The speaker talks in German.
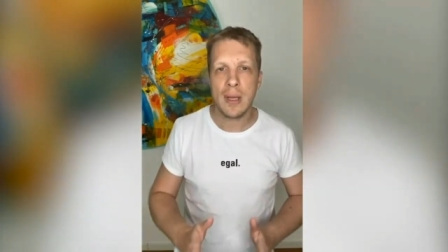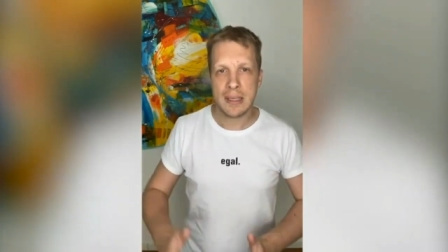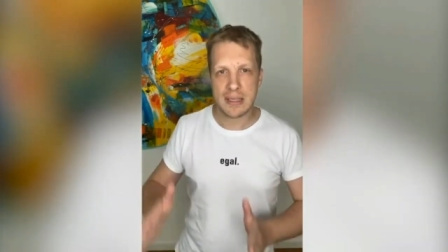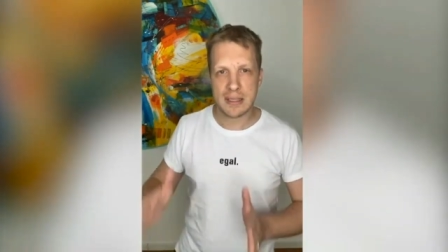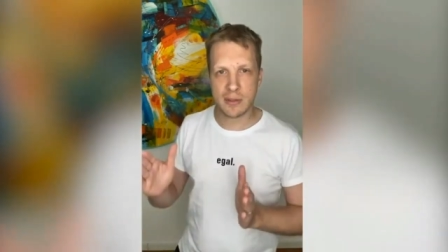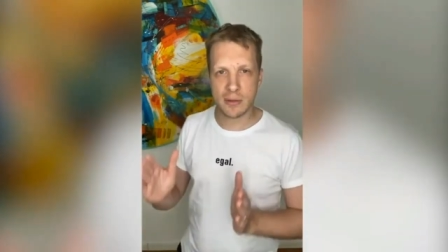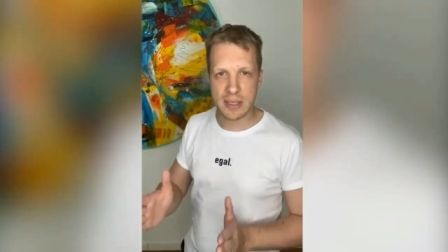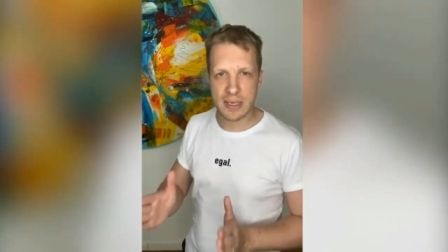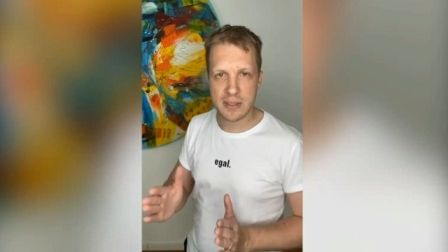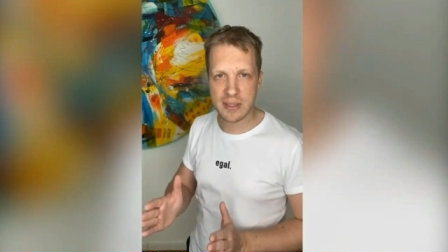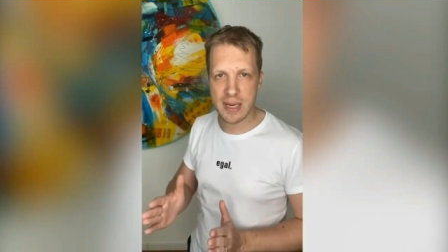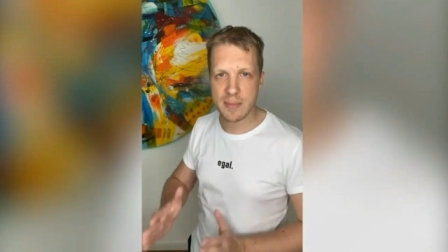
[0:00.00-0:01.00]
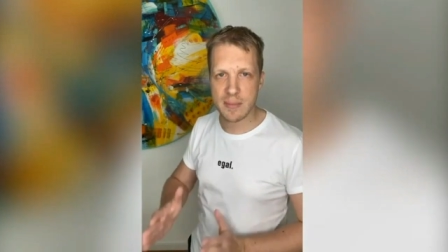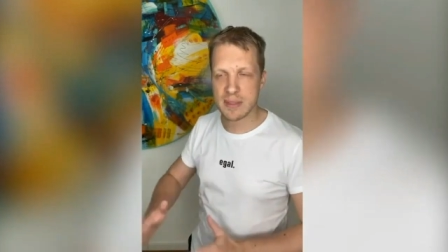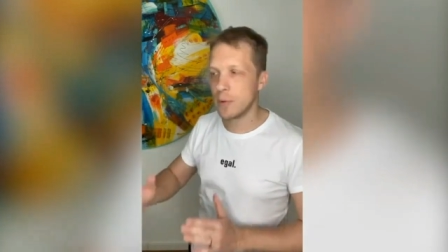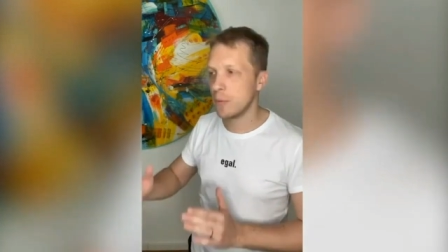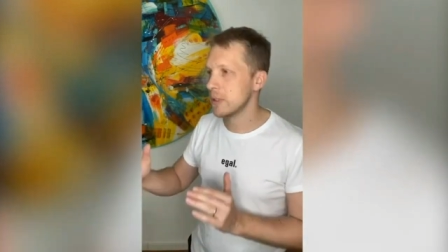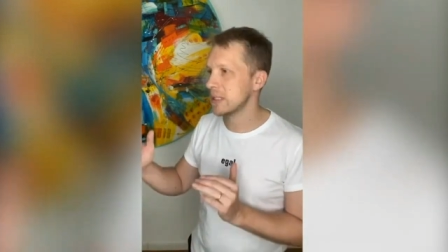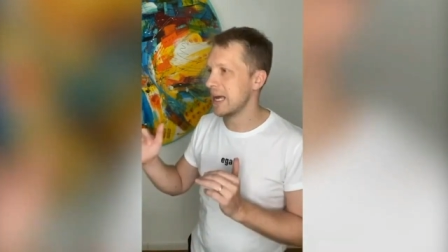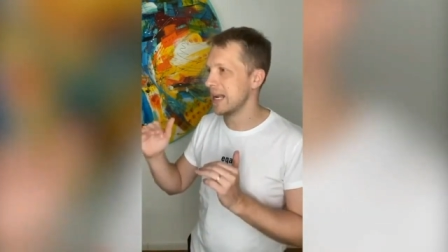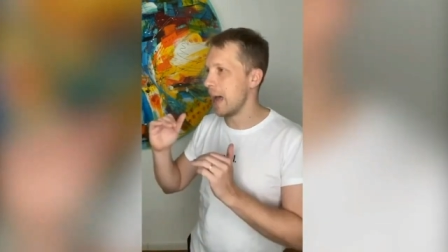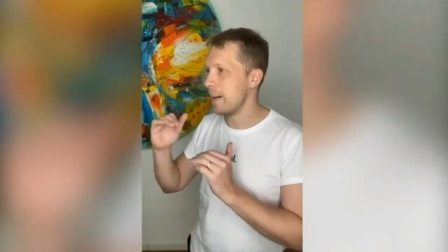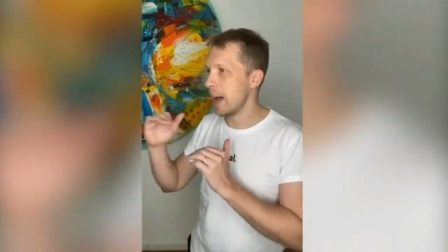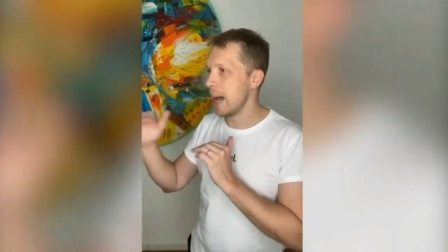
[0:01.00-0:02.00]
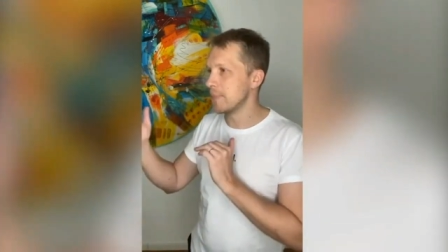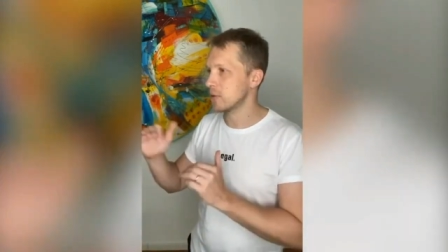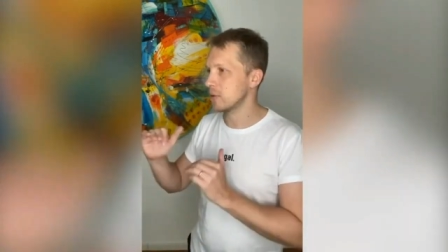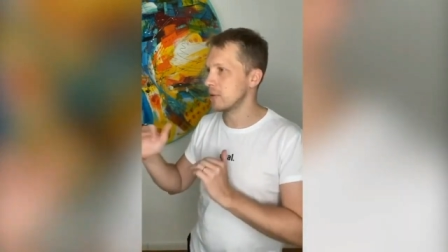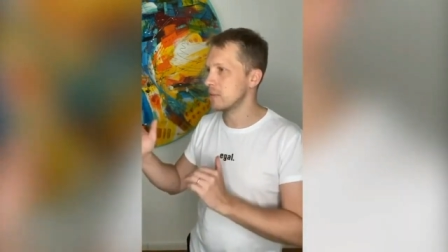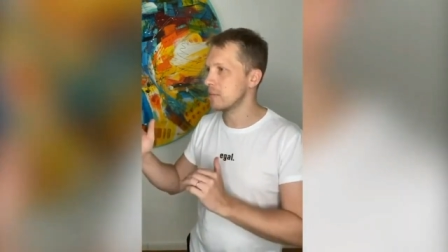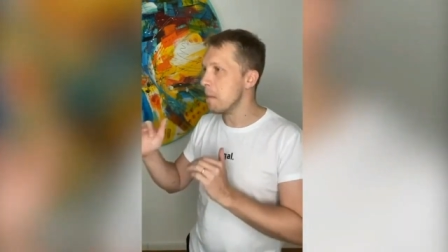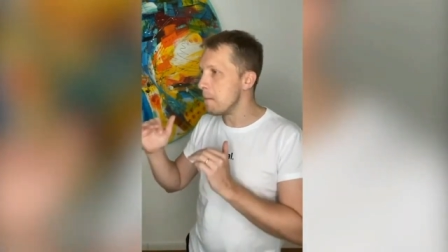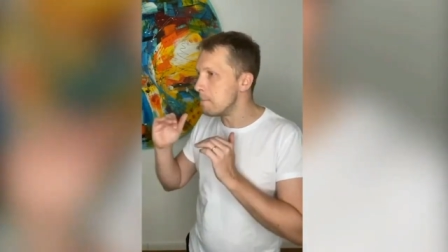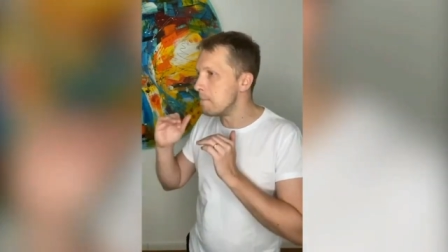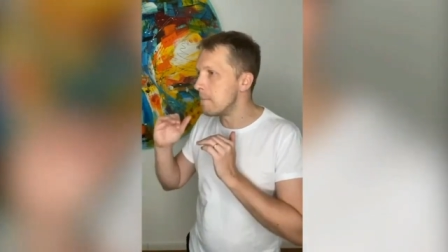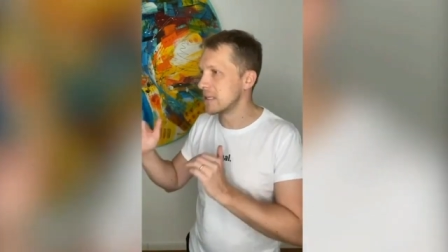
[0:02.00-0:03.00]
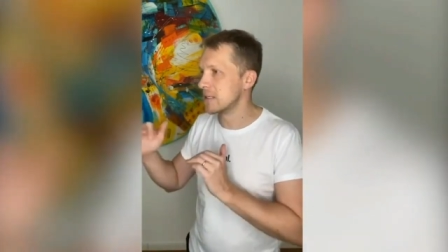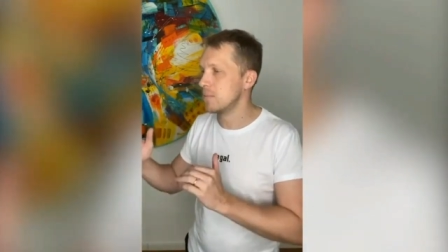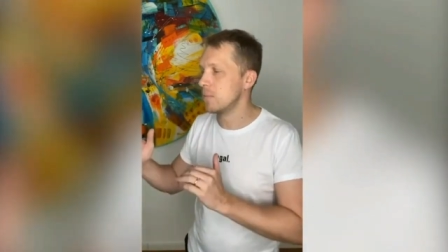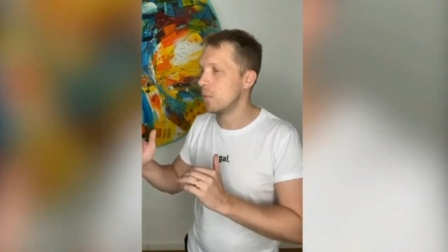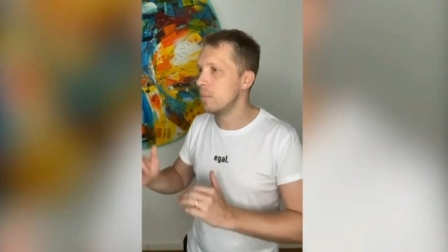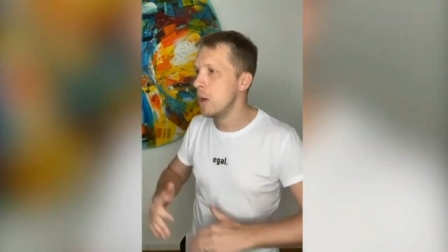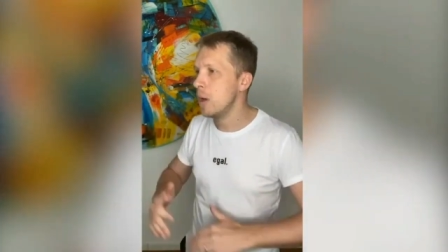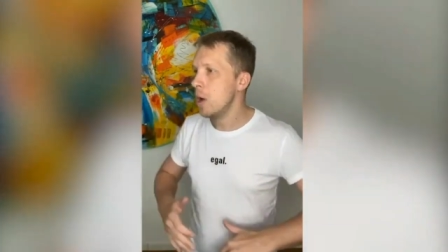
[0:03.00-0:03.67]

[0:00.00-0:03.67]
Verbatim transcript: Das Gesundheitssystem ist momentan am absoluten Maximum